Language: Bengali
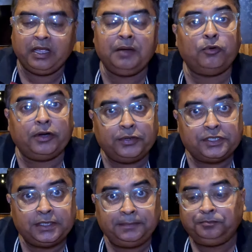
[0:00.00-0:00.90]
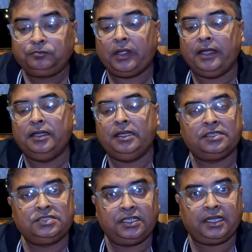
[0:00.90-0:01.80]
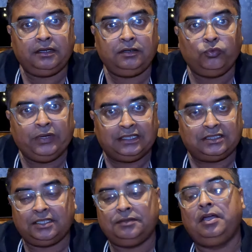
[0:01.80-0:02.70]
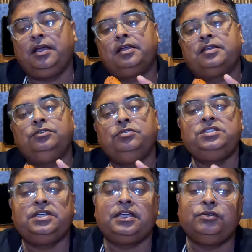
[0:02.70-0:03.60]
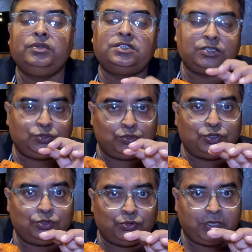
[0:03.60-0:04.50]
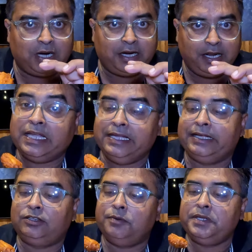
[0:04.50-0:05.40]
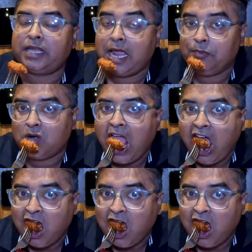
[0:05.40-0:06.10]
এরপরে রয়েছে এই চিকেন উইংস কিন্তু চিকেন উইংসটা ছোটো ছোটো করে কাটা খেয়ে দেখতে হবে যে কেমন